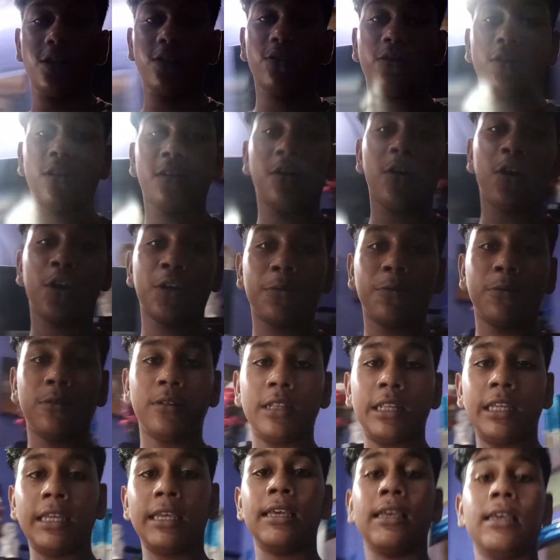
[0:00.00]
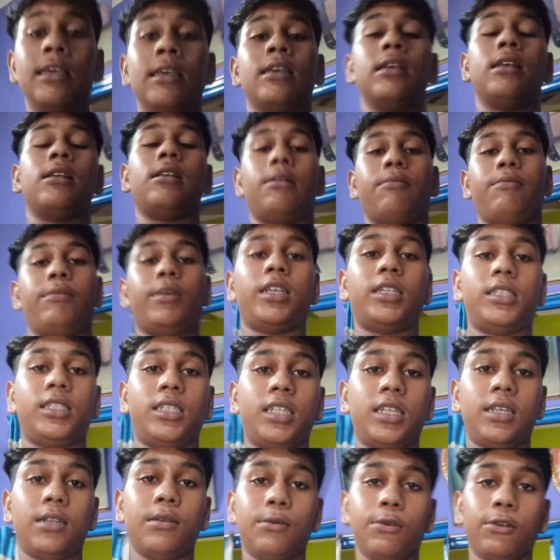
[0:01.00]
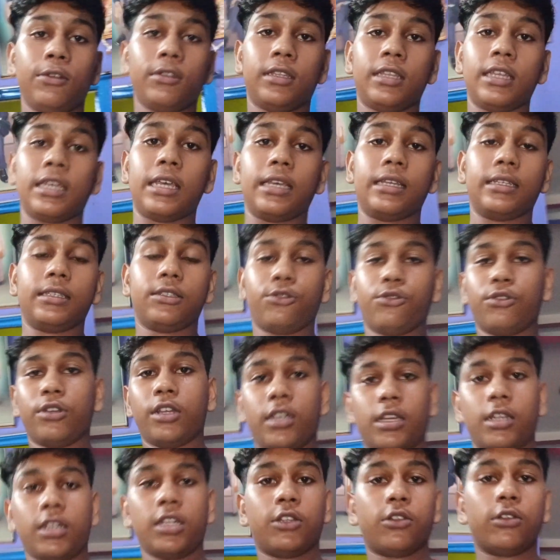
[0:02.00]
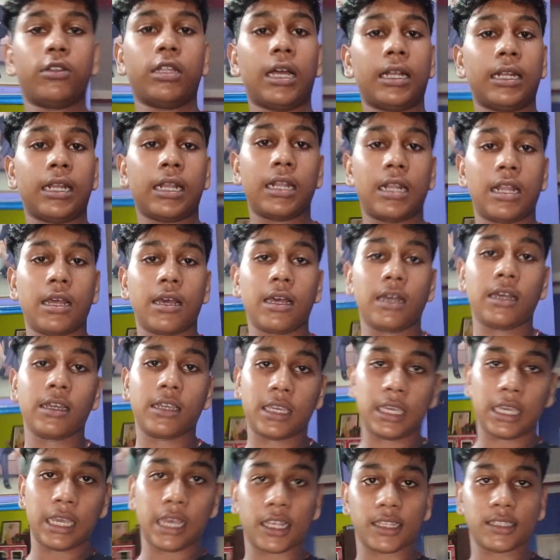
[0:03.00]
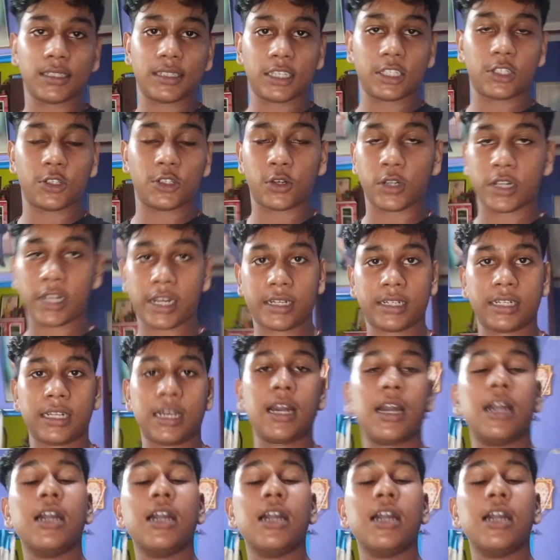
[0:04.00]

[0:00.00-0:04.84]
ধরে ঘরবন্দি বৃষ্টির মধ্যে শুনে শুনে তো দানা না কে আসছে ঝড় একটা